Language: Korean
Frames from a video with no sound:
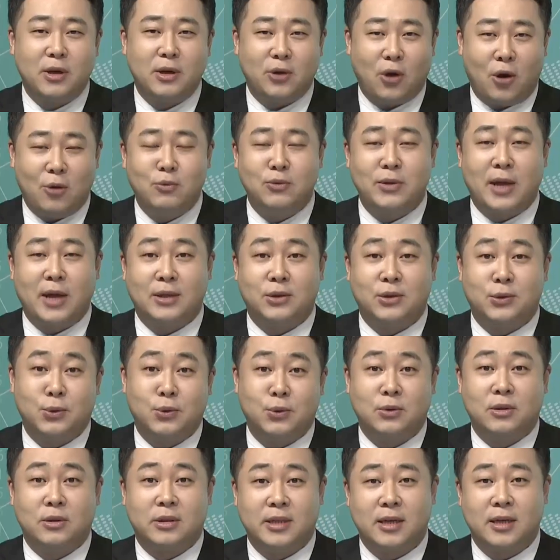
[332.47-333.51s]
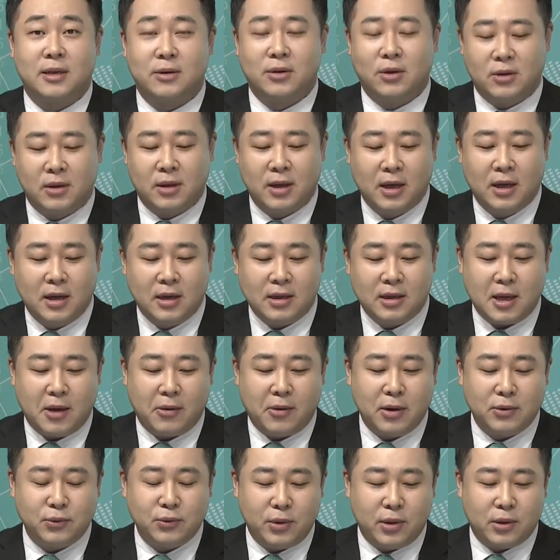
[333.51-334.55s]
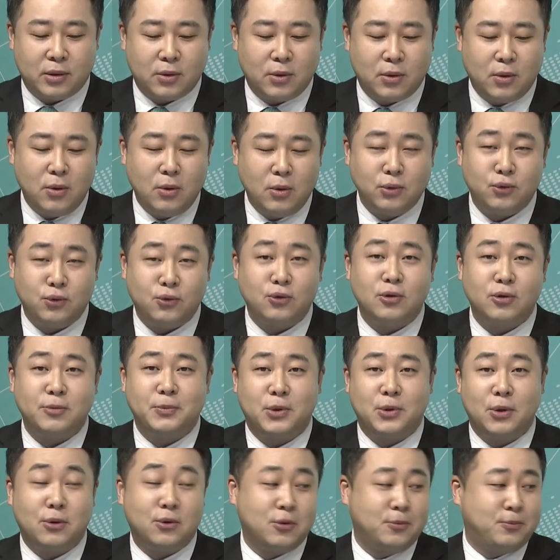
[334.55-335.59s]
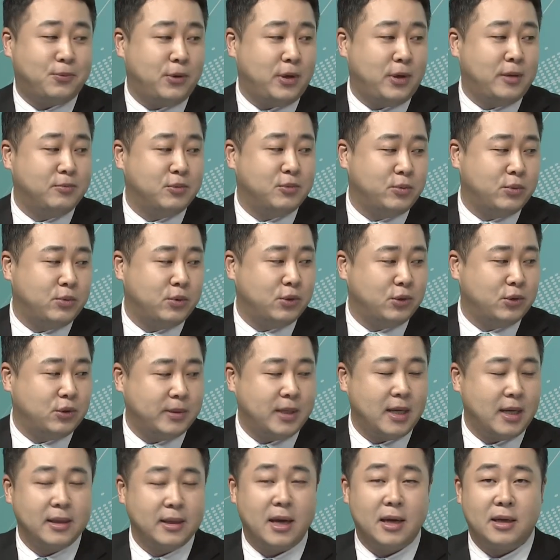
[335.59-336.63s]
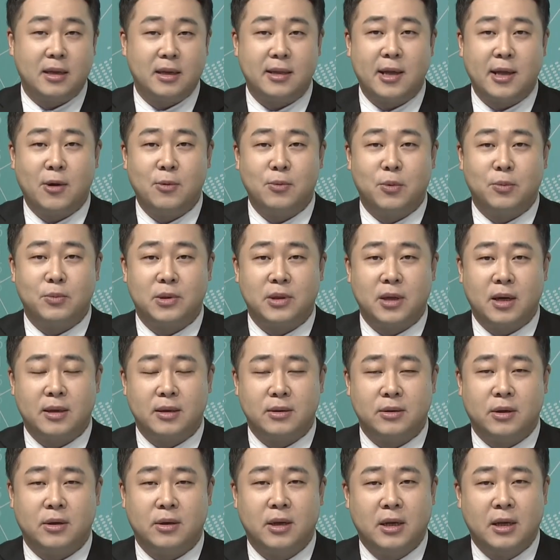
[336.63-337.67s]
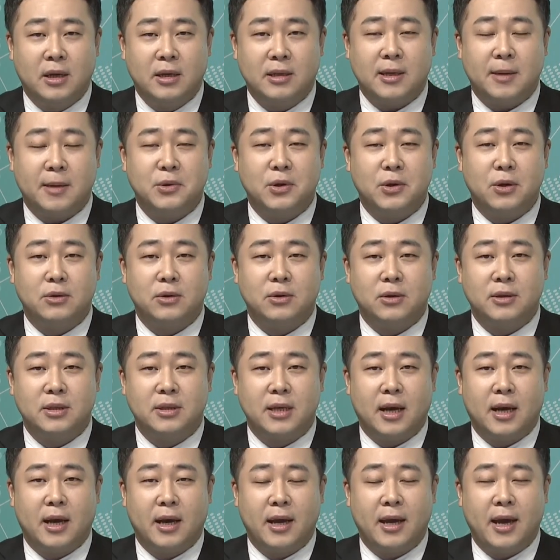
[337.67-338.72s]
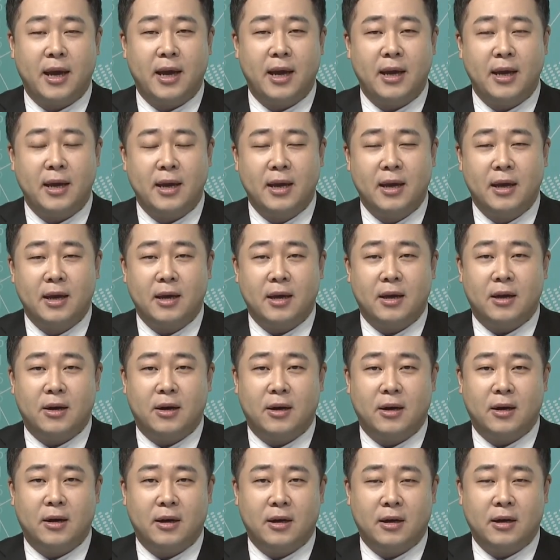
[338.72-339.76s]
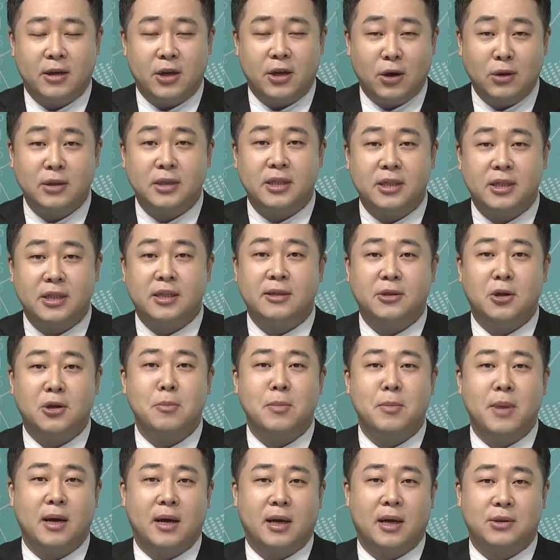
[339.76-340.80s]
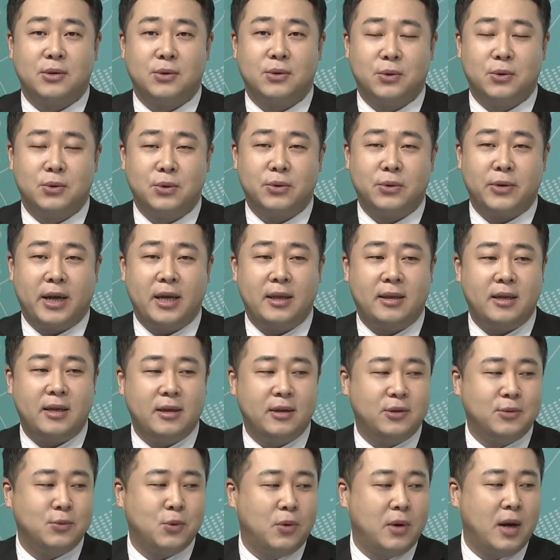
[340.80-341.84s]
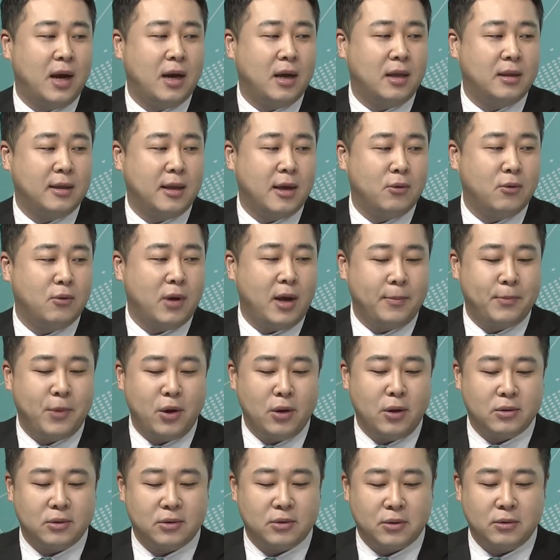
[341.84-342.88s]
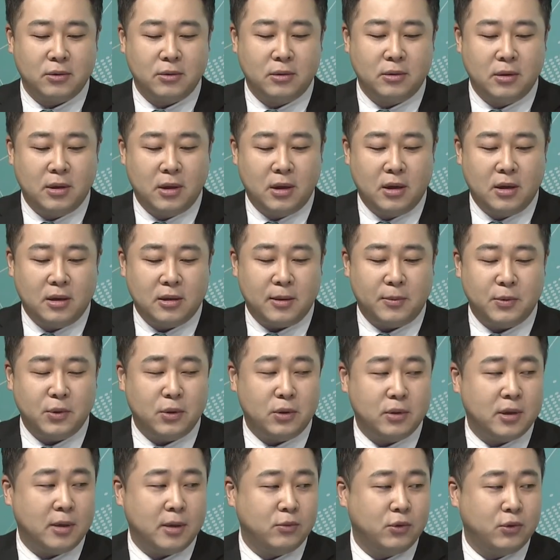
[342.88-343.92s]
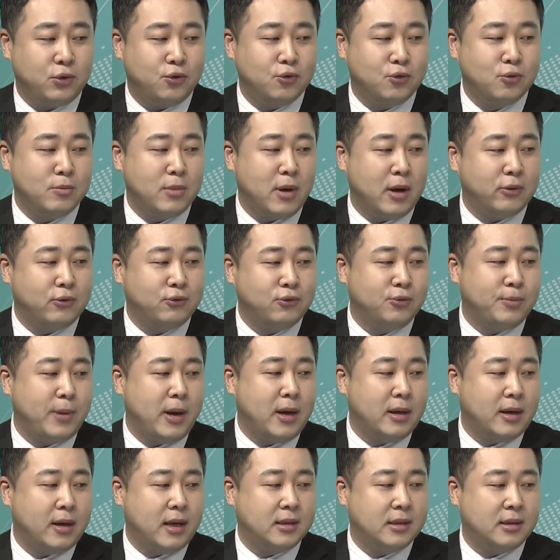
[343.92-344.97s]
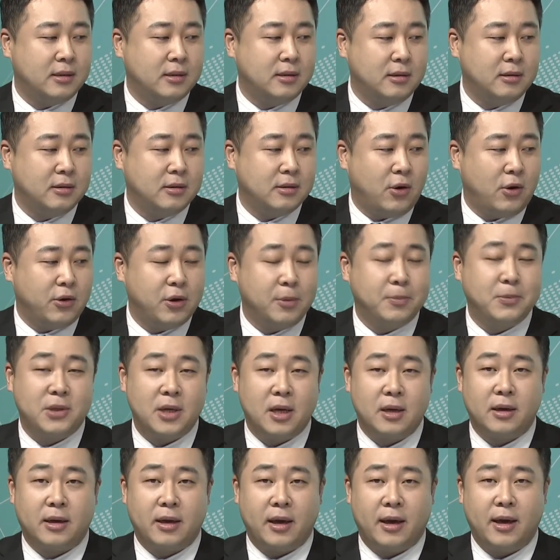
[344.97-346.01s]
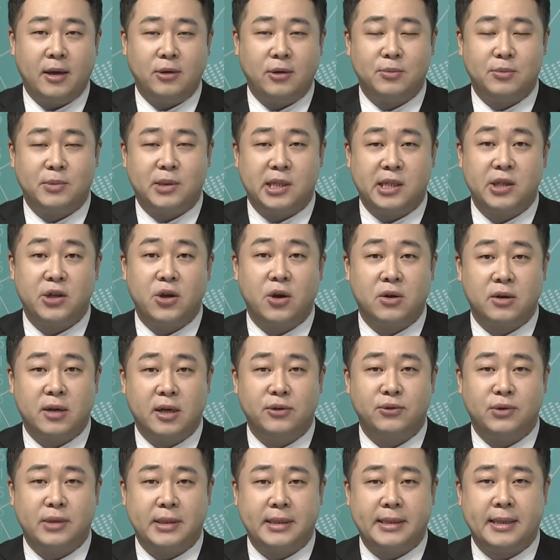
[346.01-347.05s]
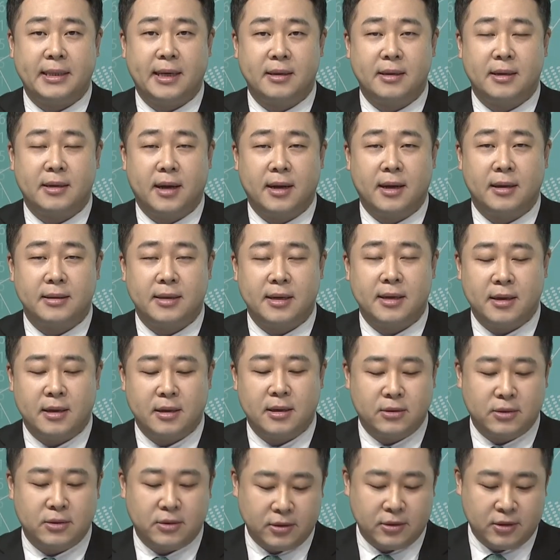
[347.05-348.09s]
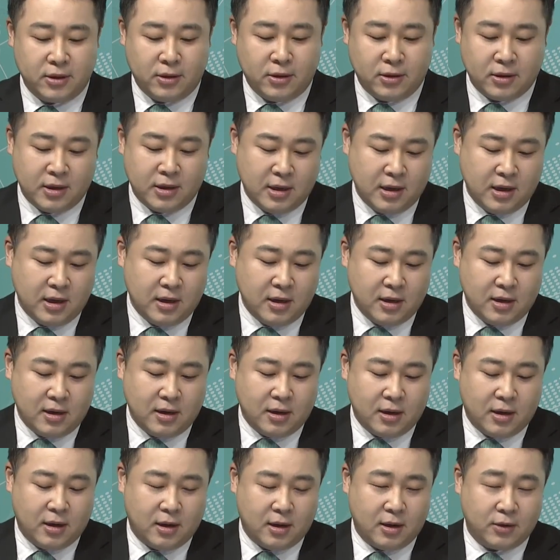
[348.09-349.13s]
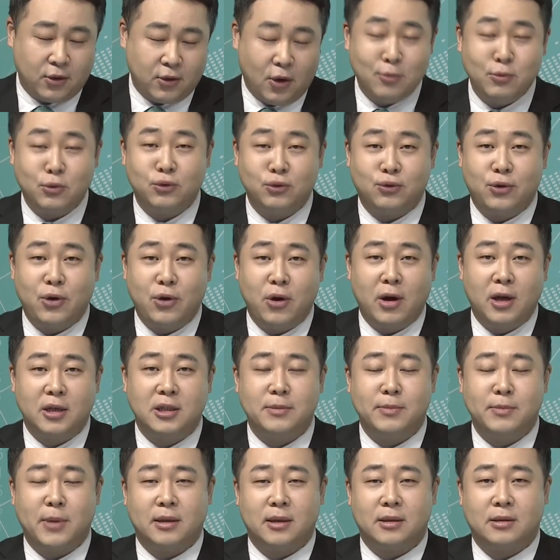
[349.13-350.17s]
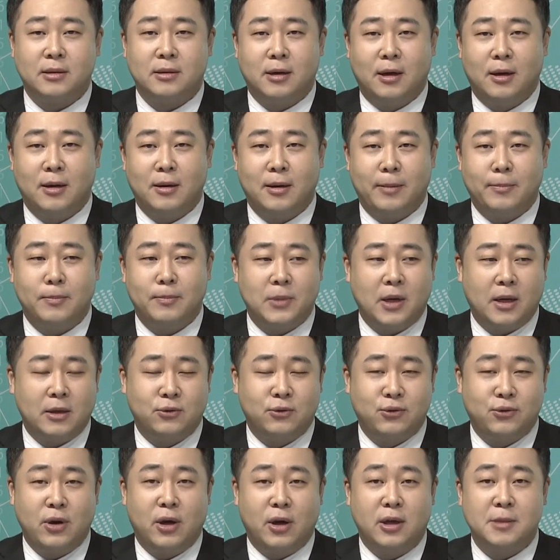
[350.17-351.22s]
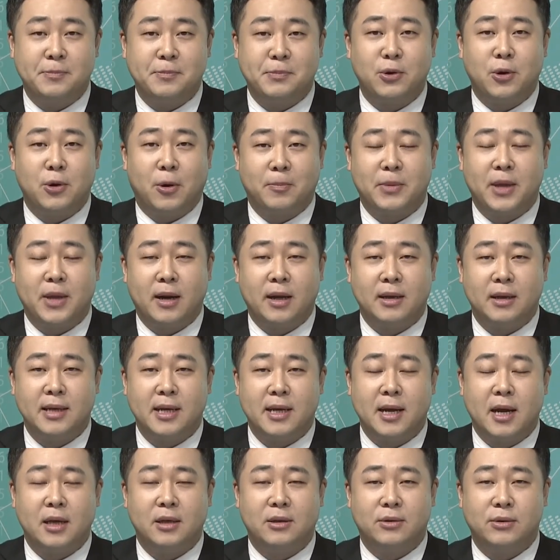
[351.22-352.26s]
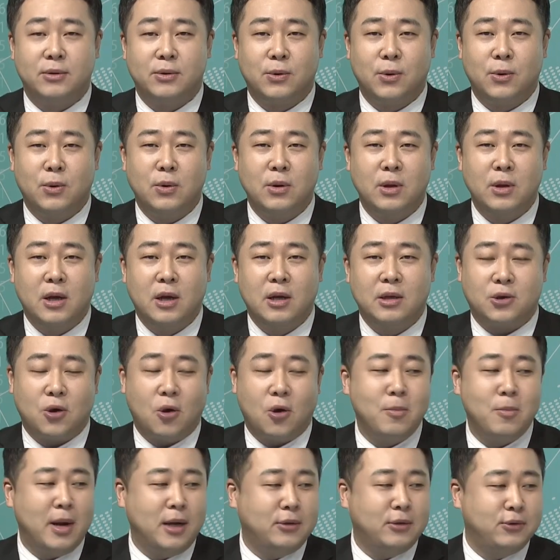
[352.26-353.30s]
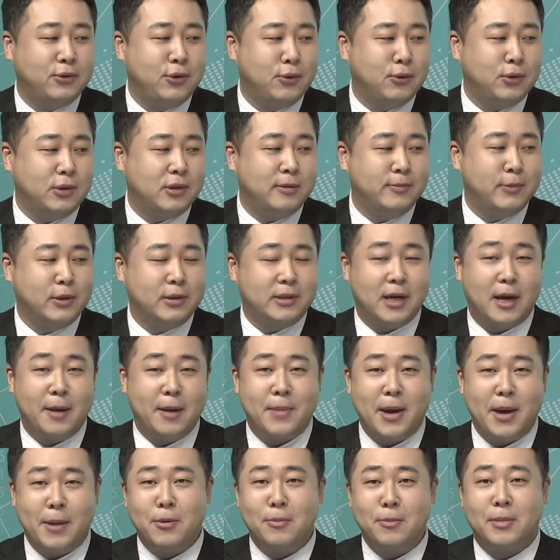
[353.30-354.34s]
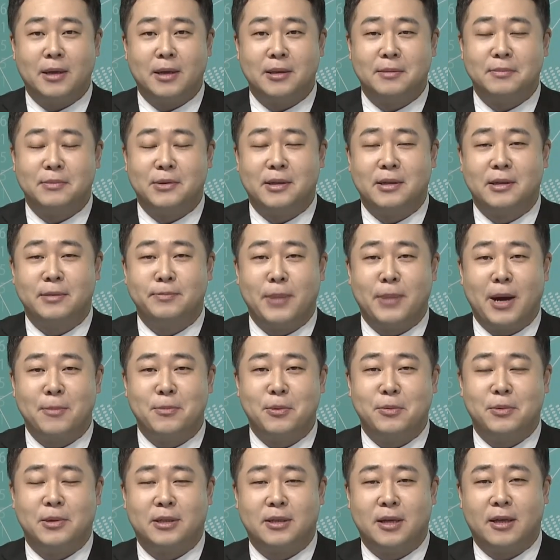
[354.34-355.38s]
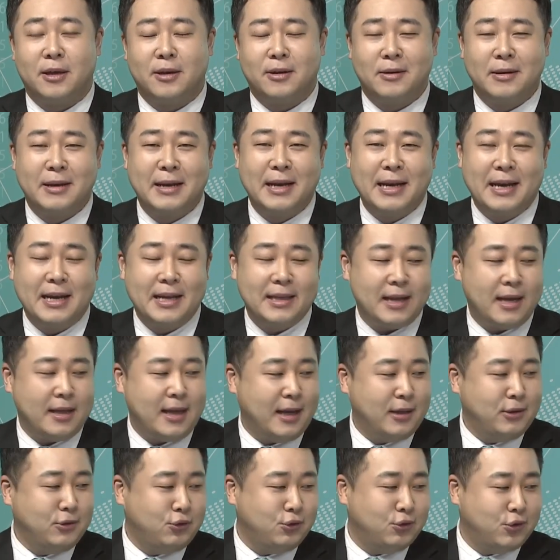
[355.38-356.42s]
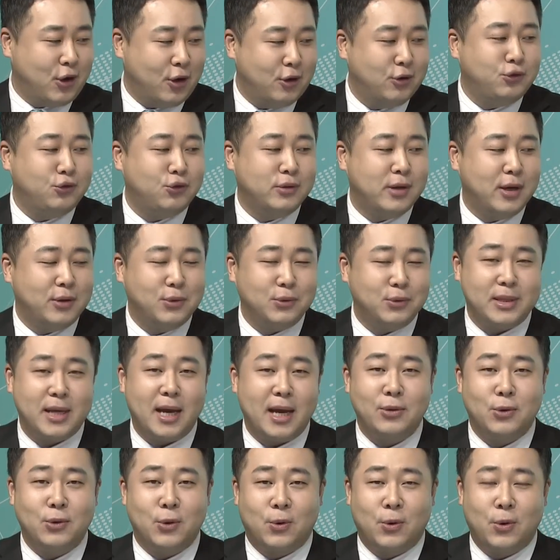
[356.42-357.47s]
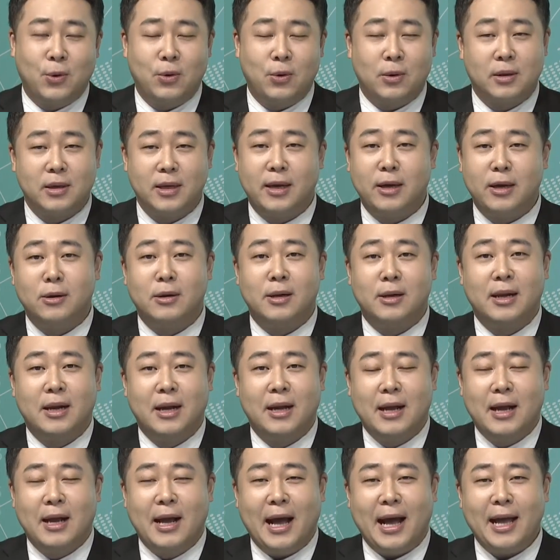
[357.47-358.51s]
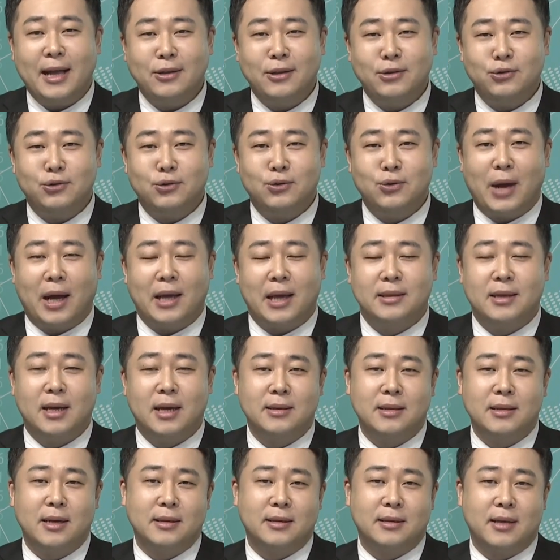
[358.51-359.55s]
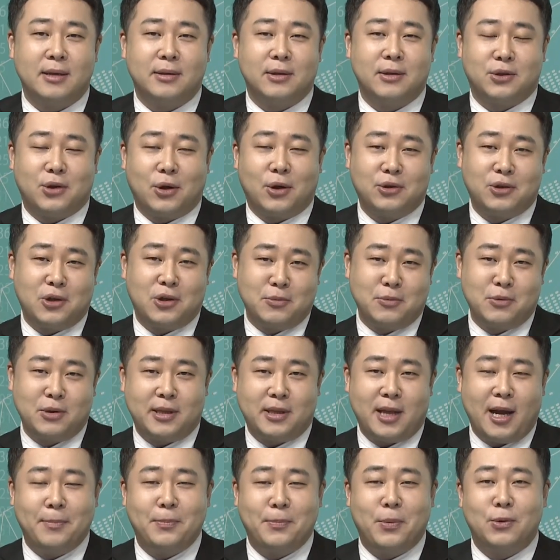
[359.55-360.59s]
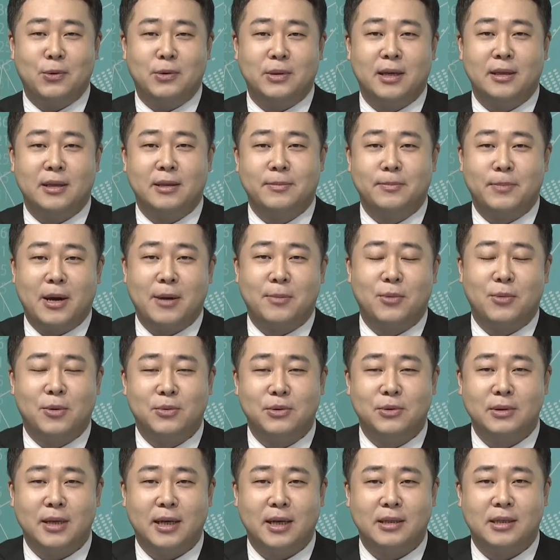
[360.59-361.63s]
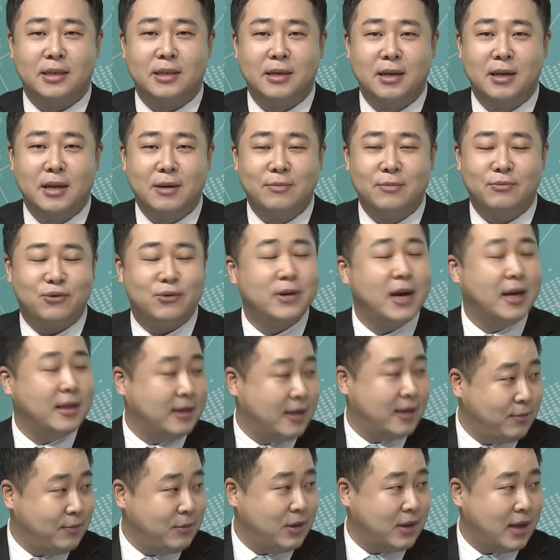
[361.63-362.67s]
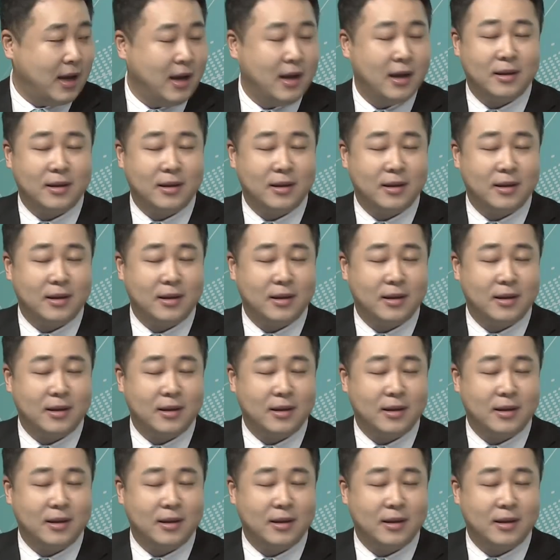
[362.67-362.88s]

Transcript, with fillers: 너무 낮춰놓은 이제 그런 상황도 있고 수급적으로 음. 풀린 부분도 좀 상당히 있다고 봅니다. 그래서 삼성전자의 어, 현 실적만 가지고도 레이팅이 좀 올라간다고 하면 저는 네. 삼성전자 뭐 6만 원 후반까지는 어렵지 않게 좀 진격을 할 수 있지 않을까라는 생각이 들어서 음. 어, 너무 두려워하지 마시 어, 아, 두려워하실 필요는 없다라는 생각이 들고 네. 정말 두려우시면 제가 매번 말씀드리는 방법이 있잖아요. 단 한 주 열 주라도 사놓고 이걸 음. 한 주도 안 산 상태에서 저점을 딱 보고 사는 방법은 사실 불가능합니다.